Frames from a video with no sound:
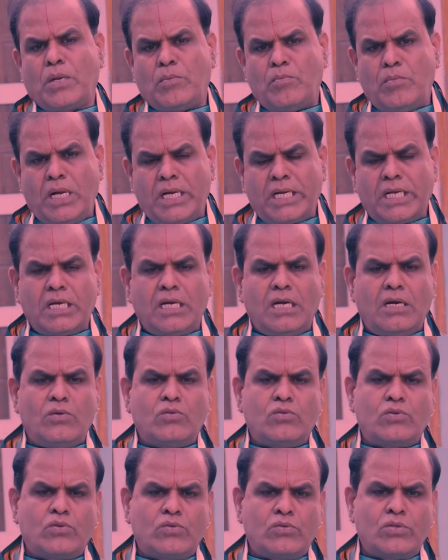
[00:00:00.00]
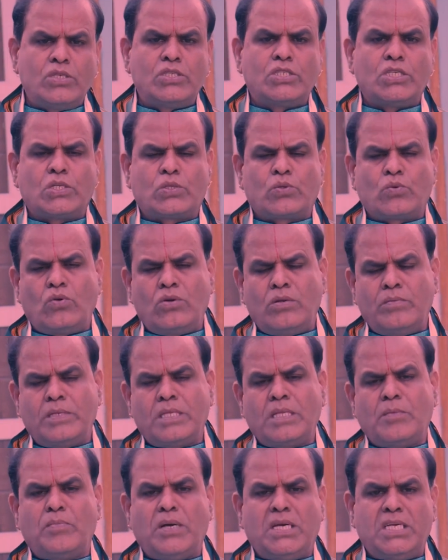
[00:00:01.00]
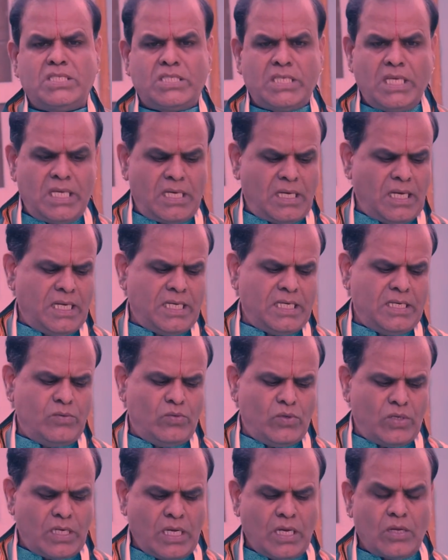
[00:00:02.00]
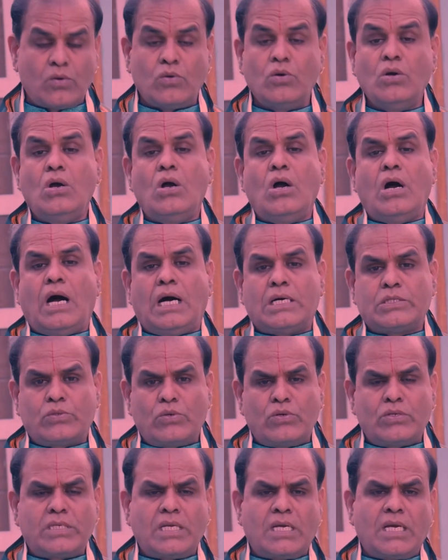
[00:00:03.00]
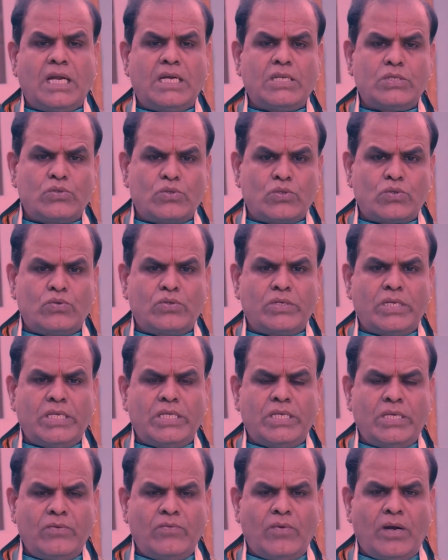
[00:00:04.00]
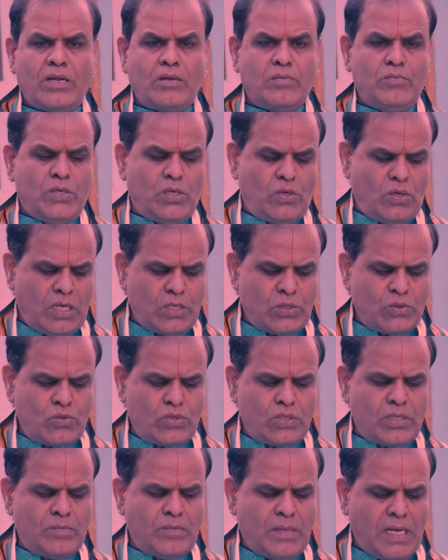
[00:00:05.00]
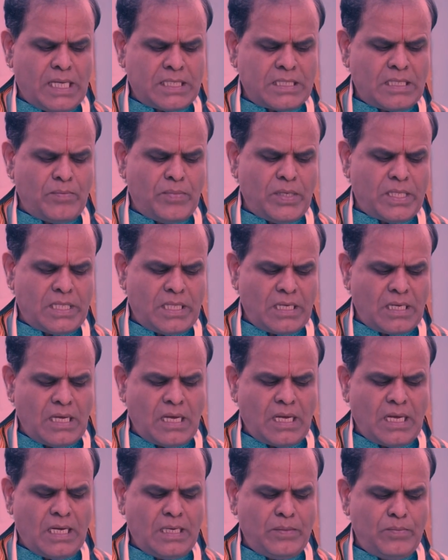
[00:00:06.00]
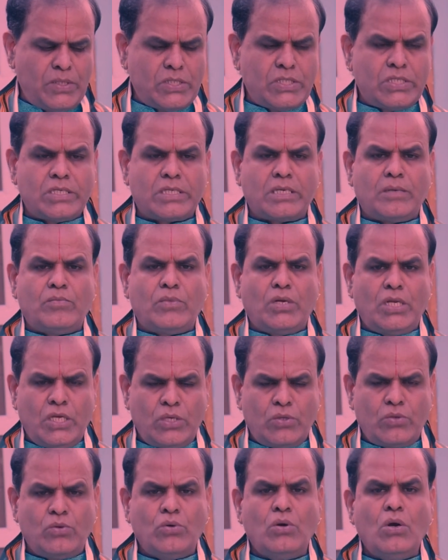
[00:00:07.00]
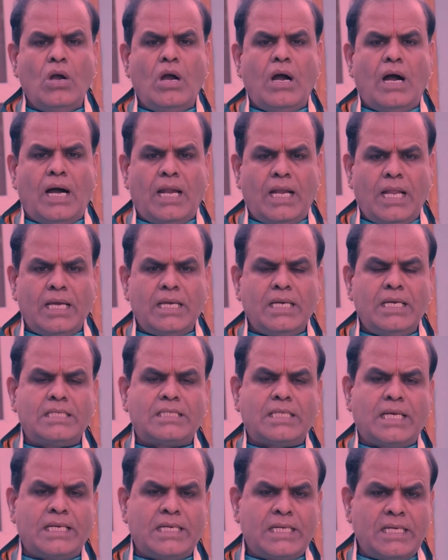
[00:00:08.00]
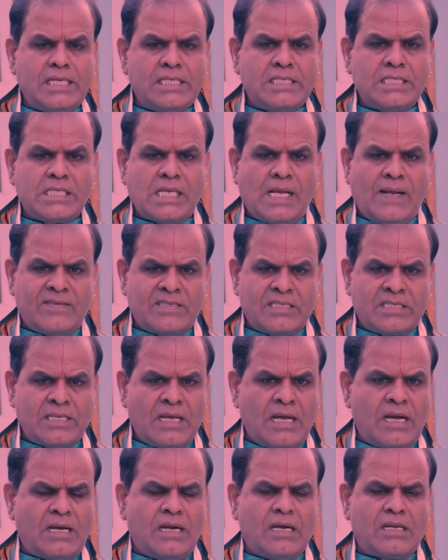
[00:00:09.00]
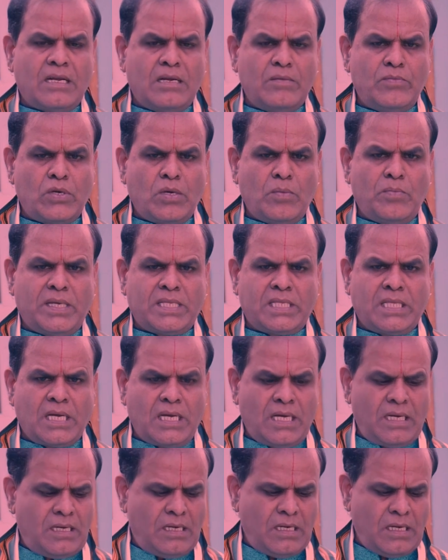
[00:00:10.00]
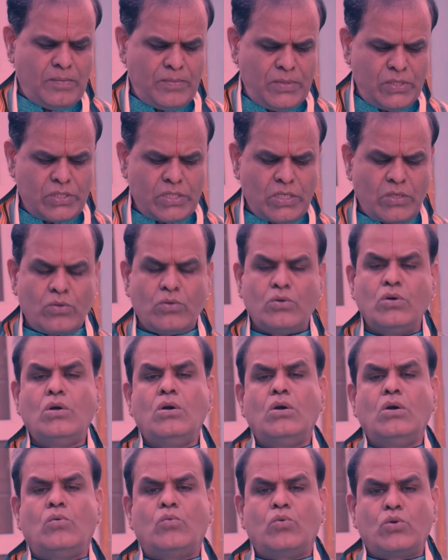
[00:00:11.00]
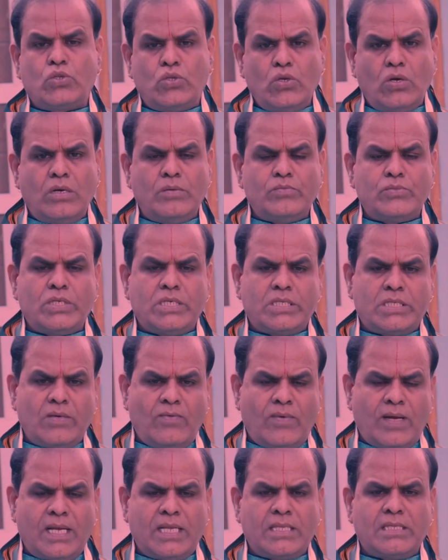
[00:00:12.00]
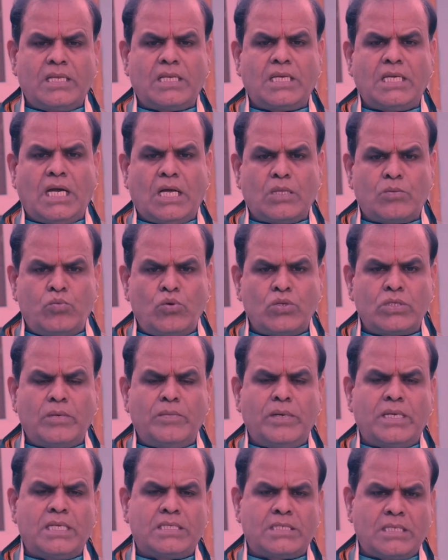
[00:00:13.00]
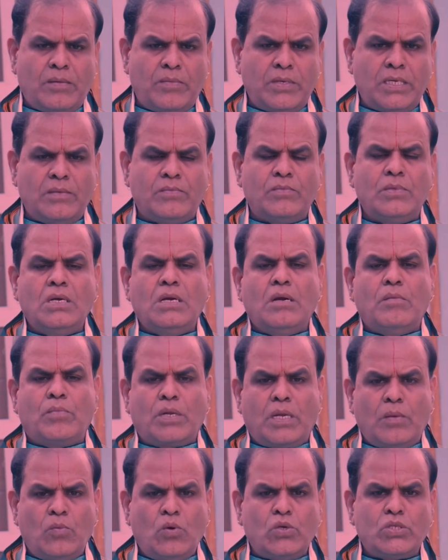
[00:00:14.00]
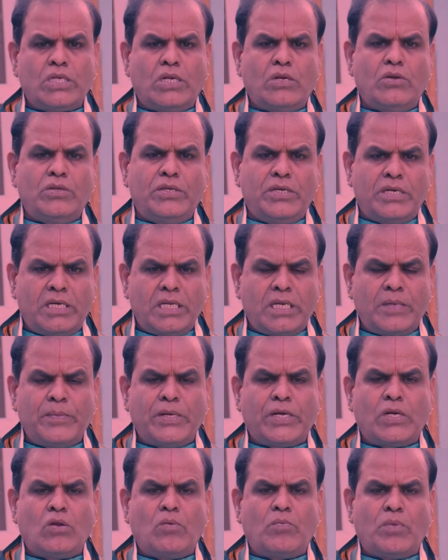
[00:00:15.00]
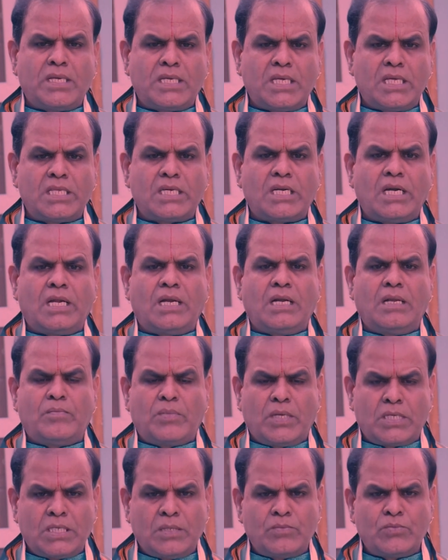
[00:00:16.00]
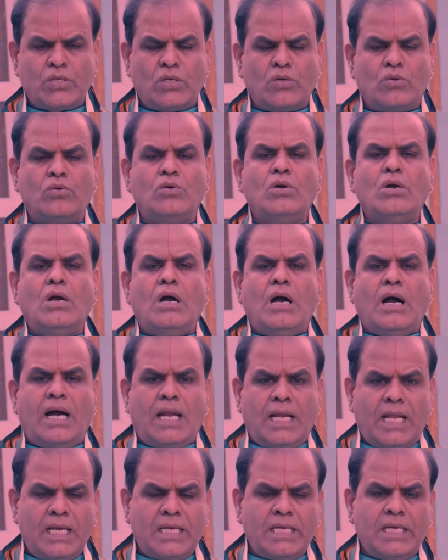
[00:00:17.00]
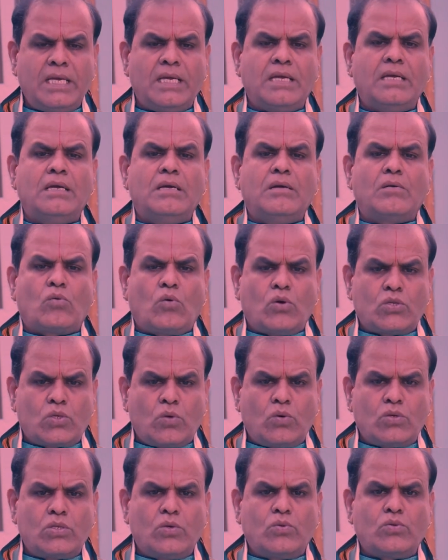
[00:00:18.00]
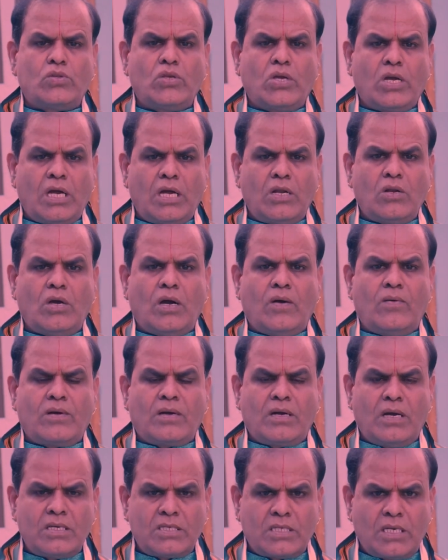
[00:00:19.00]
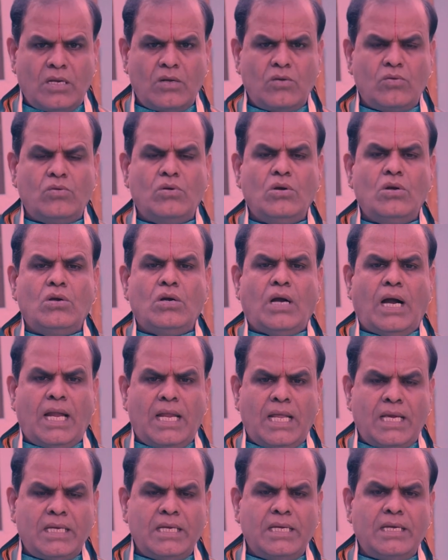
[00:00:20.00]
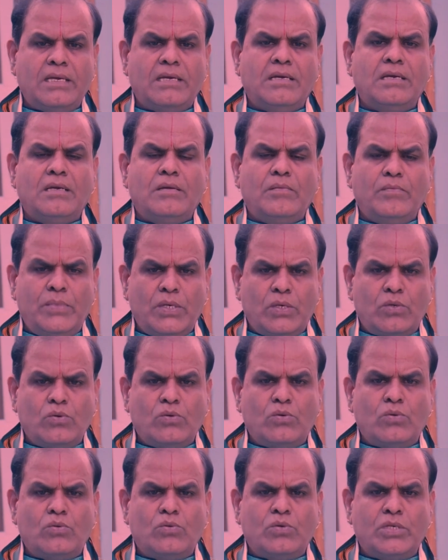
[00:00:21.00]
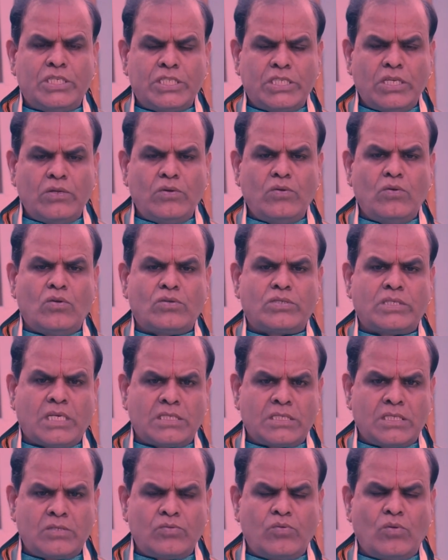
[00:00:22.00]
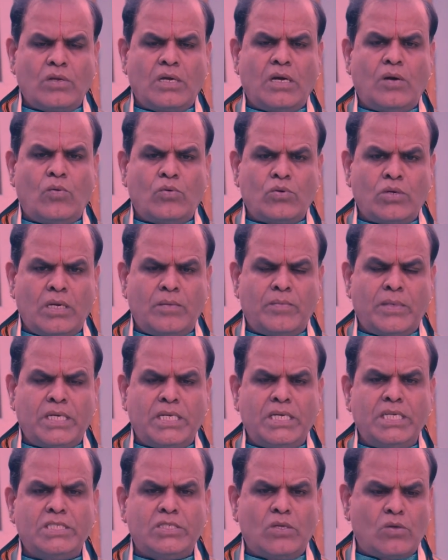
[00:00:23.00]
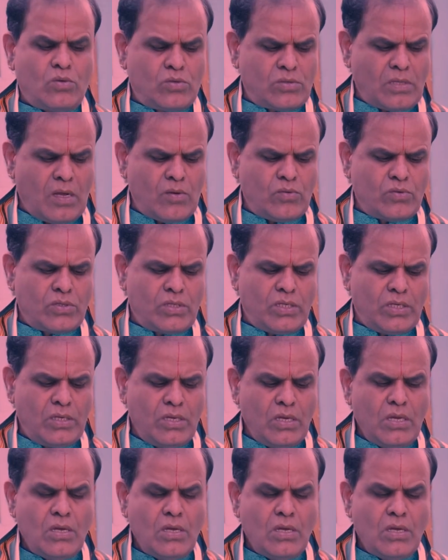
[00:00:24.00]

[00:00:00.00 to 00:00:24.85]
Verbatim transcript: బ్రహ్మాండంగా ఉంటుంది శత్రువుల మీద పై చేయి కలిగి ఉంటారు అదృష్టంగాని చూసుకుంటే ఈ వారం మీకు అదృష్టం అంత పెద్దగా కనిపించటం లేదు అలాగే తండ్రి నుంచి రావాల్సిన సహకారాలు మీకు పెద్దగా లభించదు ఉద్యోగం చేసే వాళ్ళందరికీ అద్భుతమైన సమయం ప్రమోషన్లు ఇంక్రిమెంట్లు పై అధికారుల ప్రశంసలు అలాగే కొత్త కొత్త ఉద్యోగాల్లో అవకాశాలు అలాగే మీకు ఇంటర్వ్యూలో సక్సెస్ఫుల్గా ఉండడం అన్నీ జరుగుతూ ఉంది